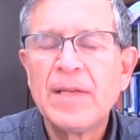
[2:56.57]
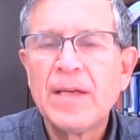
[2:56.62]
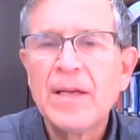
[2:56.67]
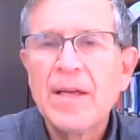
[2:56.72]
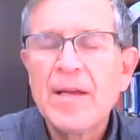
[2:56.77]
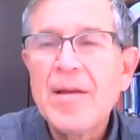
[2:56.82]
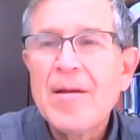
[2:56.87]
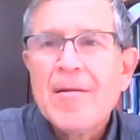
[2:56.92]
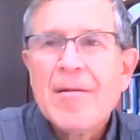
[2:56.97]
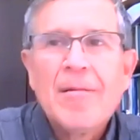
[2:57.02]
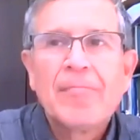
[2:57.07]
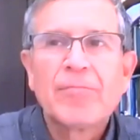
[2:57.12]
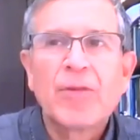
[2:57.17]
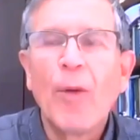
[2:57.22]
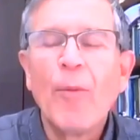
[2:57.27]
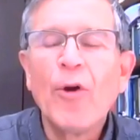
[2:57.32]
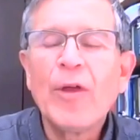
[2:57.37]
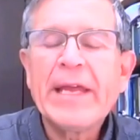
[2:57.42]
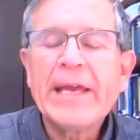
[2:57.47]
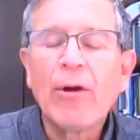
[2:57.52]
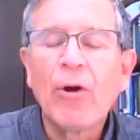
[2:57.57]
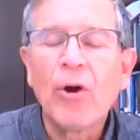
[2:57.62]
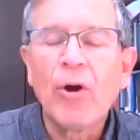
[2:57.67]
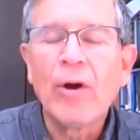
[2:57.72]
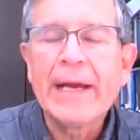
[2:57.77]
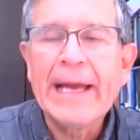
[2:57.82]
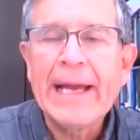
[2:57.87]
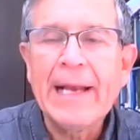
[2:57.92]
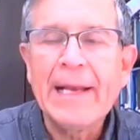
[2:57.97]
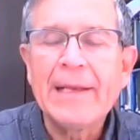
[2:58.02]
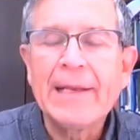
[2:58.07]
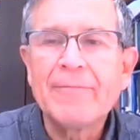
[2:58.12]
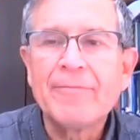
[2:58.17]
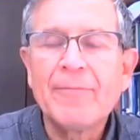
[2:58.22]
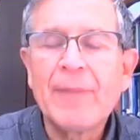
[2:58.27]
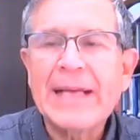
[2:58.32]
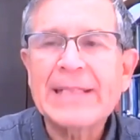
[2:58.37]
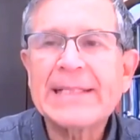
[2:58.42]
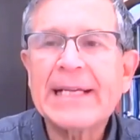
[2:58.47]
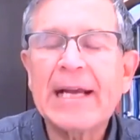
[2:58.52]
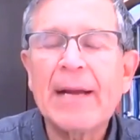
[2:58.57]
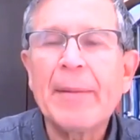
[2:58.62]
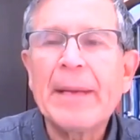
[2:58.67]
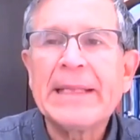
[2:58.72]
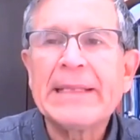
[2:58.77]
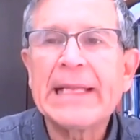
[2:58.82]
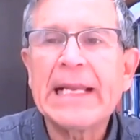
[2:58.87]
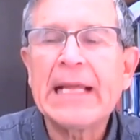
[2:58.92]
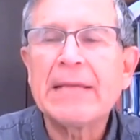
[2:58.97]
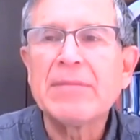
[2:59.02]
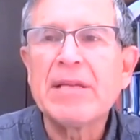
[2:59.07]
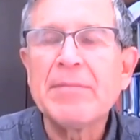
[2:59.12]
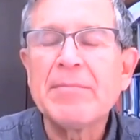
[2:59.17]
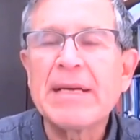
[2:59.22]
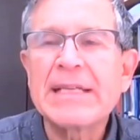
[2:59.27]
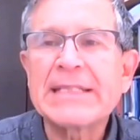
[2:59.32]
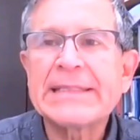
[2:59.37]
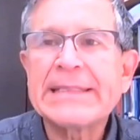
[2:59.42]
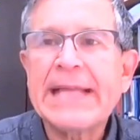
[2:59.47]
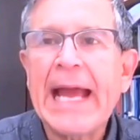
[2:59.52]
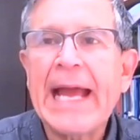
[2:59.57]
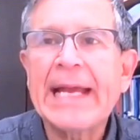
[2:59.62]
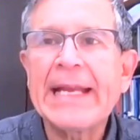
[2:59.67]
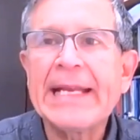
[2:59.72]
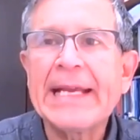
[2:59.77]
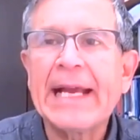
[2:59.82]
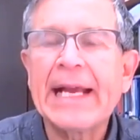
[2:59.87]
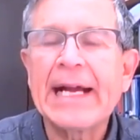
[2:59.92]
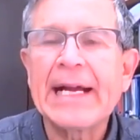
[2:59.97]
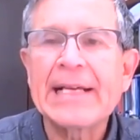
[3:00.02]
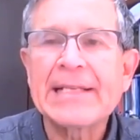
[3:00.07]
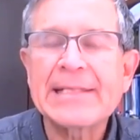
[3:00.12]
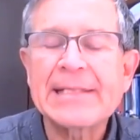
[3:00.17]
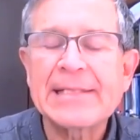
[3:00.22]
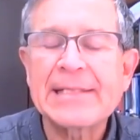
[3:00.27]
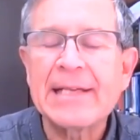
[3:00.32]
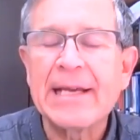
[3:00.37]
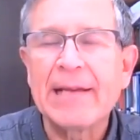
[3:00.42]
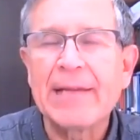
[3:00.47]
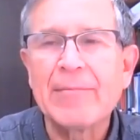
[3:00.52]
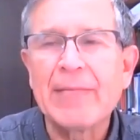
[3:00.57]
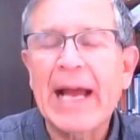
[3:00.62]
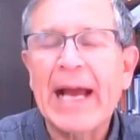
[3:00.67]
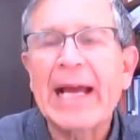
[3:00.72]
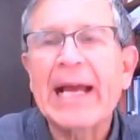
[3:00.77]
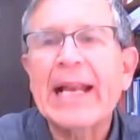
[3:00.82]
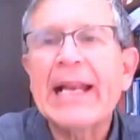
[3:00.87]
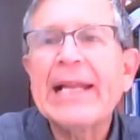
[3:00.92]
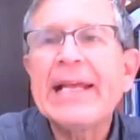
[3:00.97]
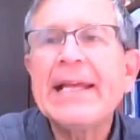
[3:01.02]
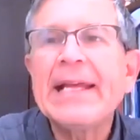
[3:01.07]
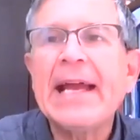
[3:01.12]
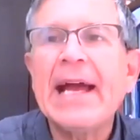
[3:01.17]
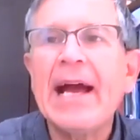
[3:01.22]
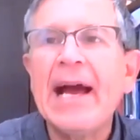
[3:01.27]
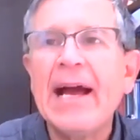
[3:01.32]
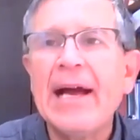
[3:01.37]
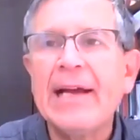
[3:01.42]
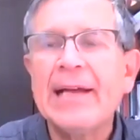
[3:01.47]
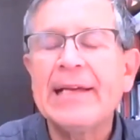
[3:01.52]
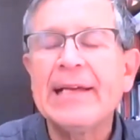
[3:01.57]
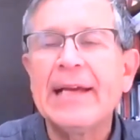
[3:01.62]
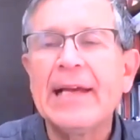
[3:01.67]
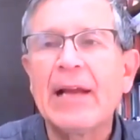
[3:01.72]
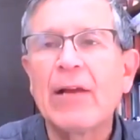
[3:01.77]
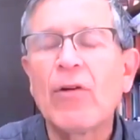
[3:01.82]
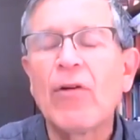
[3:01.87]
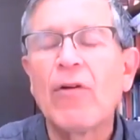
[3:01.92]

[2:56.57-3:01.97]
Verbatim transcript: Como digo, el, básicamente las mismas técnicas. Eh, la guerrilla y el